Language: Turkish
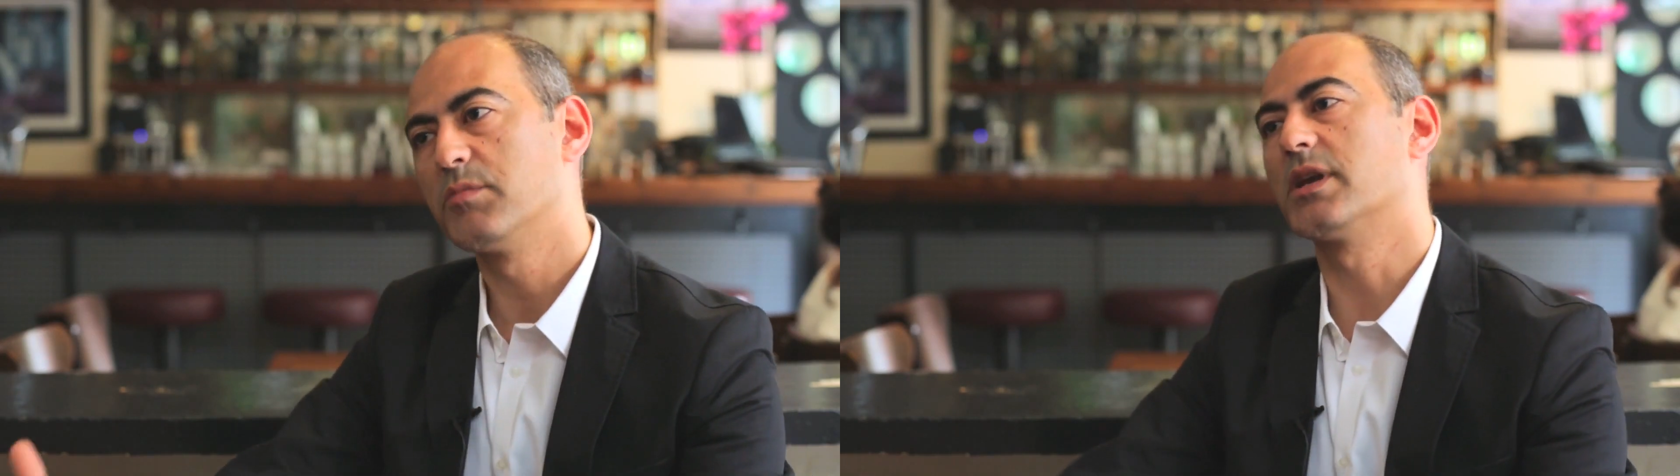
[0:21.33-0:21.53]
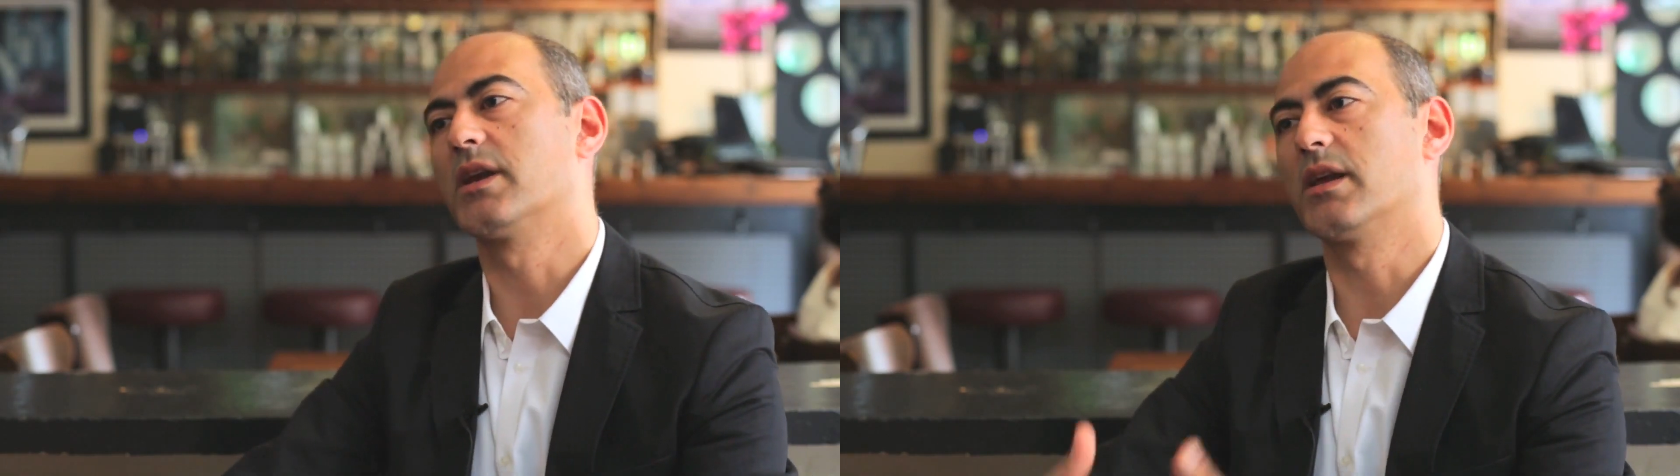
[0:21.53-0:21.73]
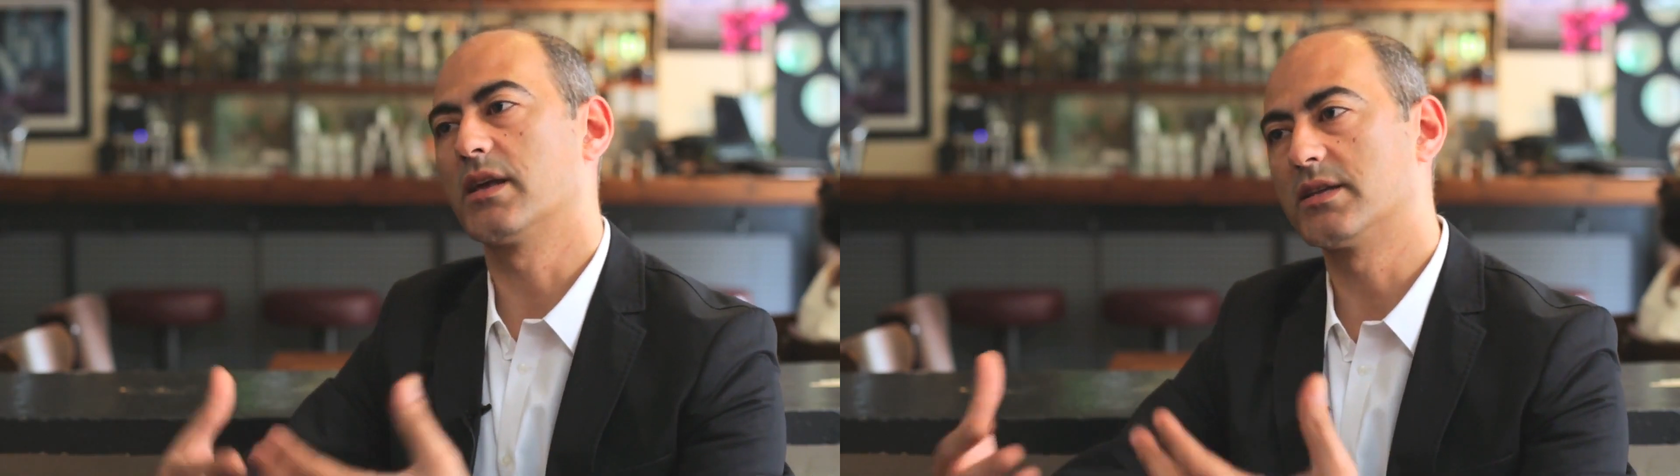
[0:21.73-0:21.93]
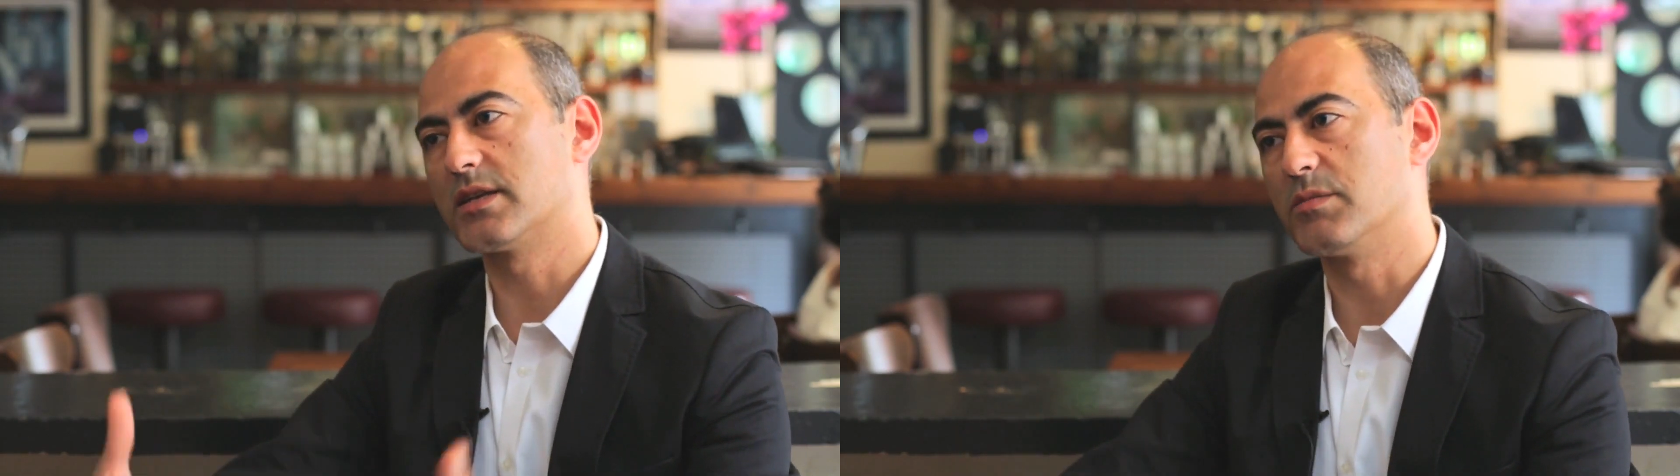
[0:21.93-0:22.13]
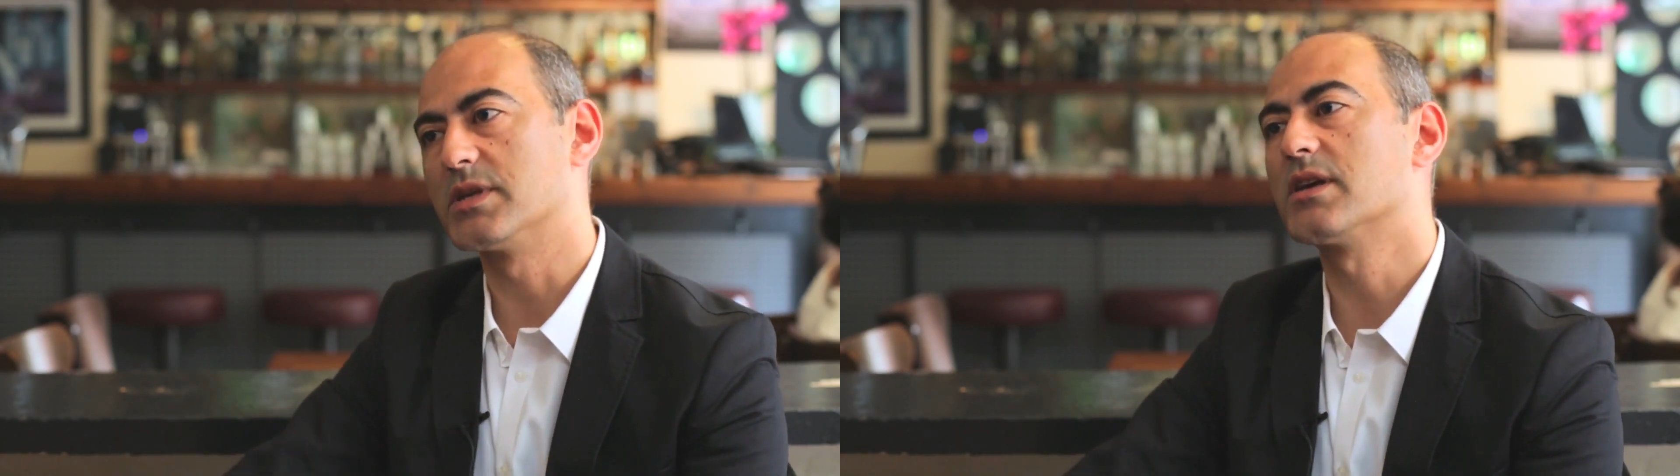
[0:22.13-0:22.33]
bir araya
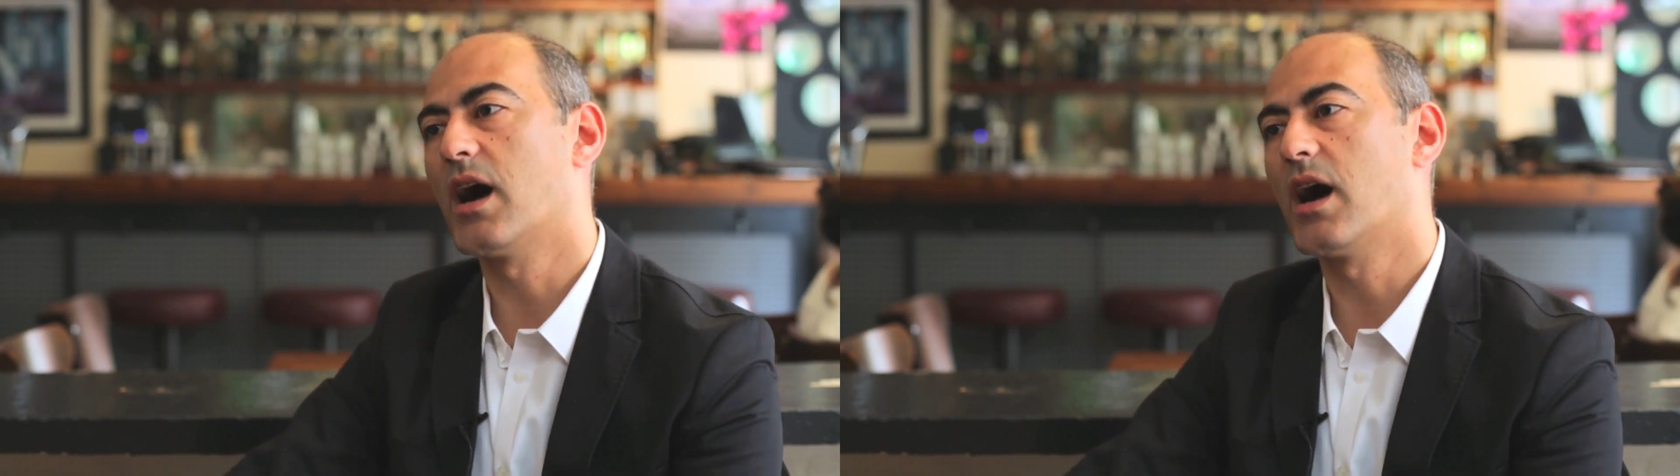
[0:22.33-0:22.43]
getirilmesi,